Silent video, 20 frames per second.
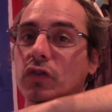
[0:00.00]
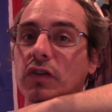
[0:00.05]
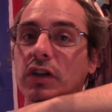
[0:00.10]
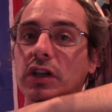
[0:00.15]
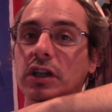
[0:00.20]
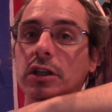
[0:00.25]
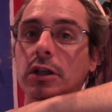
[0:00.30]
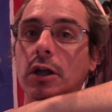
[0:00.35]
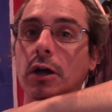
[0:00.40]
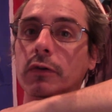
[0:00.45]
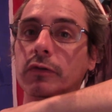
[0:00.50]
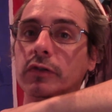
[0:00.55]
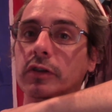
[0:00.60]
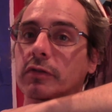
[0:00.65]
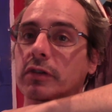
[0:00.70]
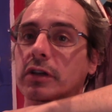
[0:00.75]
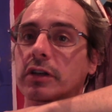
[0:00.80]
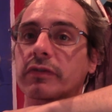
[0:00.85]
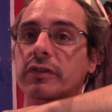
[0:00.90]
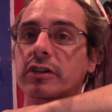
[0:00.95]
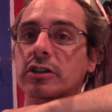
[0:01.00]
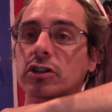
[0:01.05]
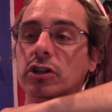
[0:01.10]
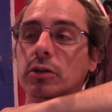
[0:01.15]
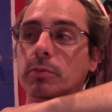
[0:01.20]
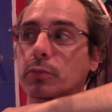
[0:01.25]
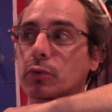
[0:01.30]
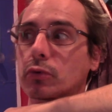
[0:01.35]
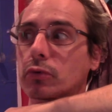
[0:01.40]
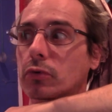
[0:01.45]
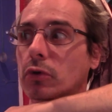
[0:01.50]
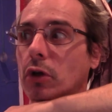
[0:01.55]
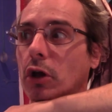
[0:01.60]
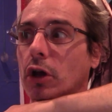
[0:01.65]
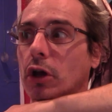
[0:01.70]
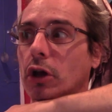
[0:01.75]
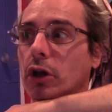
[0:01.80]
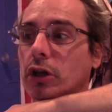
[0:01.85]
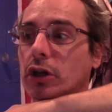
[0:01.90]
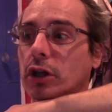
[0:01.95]
wenn ich draufgehe, wenn ich frisch
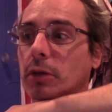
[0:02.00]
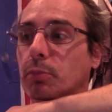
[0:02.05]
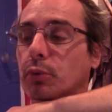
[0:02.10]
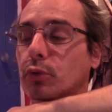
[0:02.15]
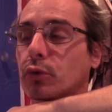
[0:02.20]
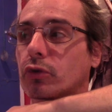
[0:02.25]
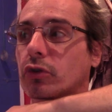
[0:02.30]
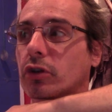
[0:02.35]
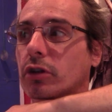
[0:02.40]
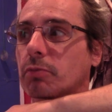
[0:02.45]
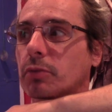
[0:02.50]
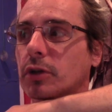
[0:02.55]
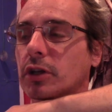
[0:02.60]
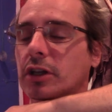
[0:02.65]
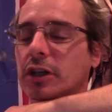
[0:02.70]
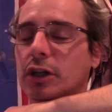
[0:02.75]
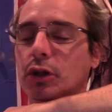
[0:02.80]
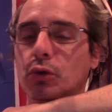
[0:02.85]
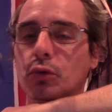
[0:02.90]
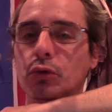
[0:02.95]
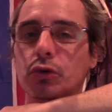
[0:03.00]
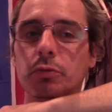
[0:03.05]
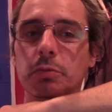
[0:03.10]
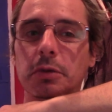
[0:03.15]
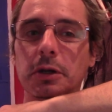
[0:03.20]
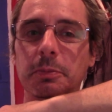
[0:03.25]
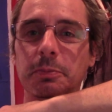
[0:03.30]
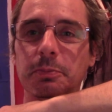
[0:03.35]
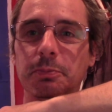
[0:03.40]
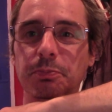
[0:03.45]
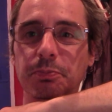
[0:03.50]
gepustet bin, geduscht bin.